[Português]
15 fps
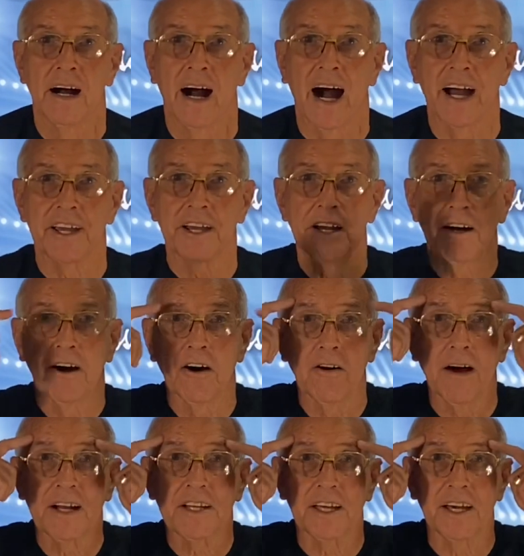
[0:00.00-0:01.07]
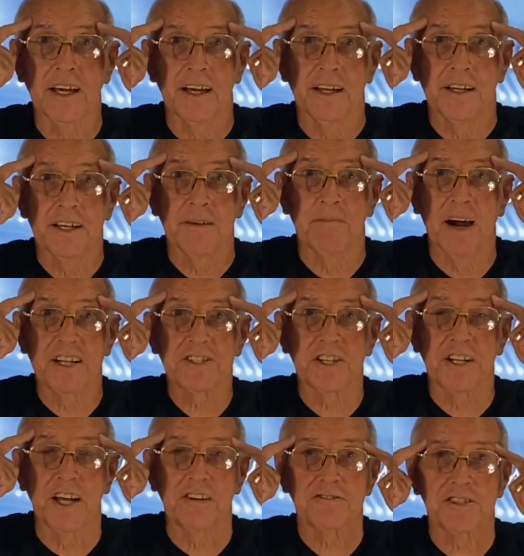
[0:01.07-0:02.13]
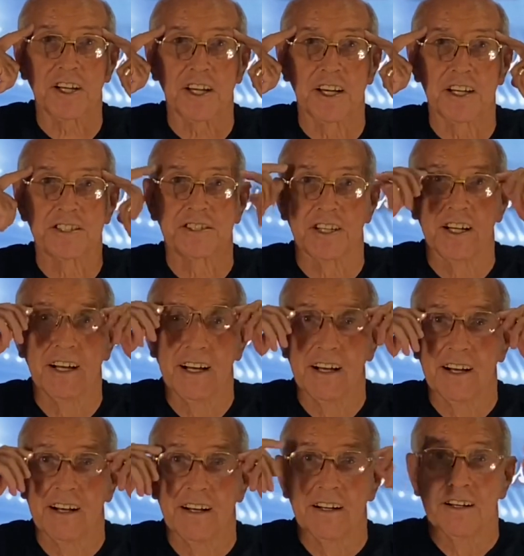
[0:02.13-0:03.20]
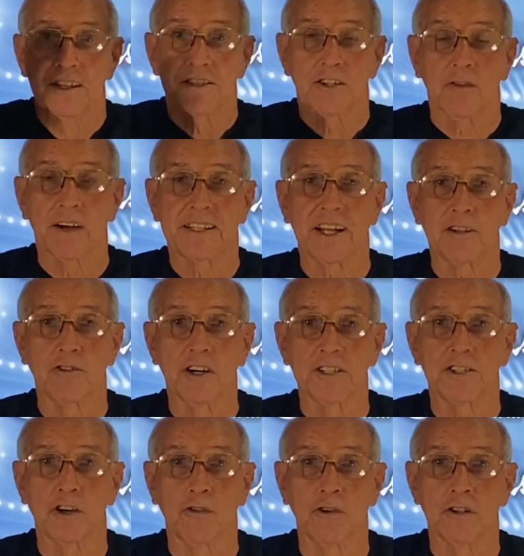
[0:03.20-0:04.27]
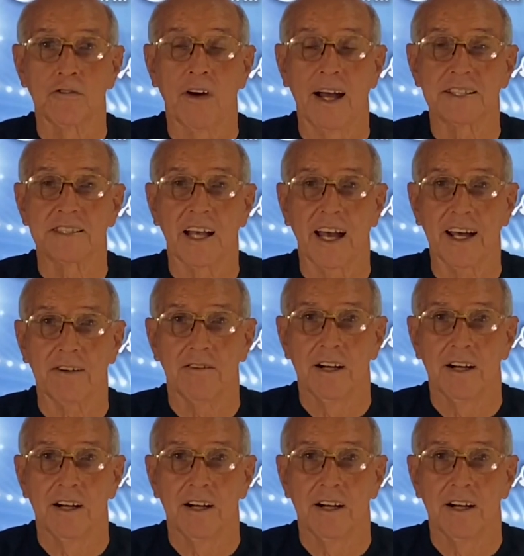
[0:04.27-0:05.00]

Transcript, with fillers: Aí eu aqui imaginei o seguinte: 52 segundos mais 0,